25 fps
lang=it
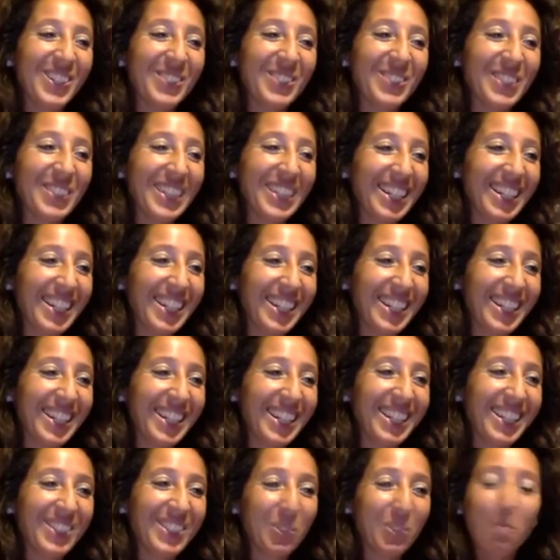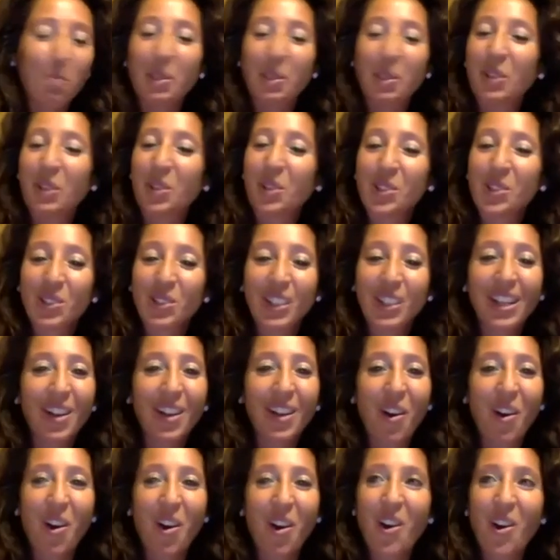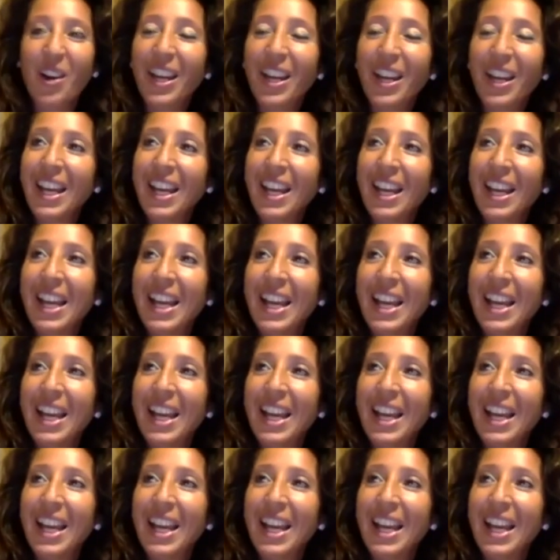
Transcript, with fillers: dire, sul percorso dell'eroe.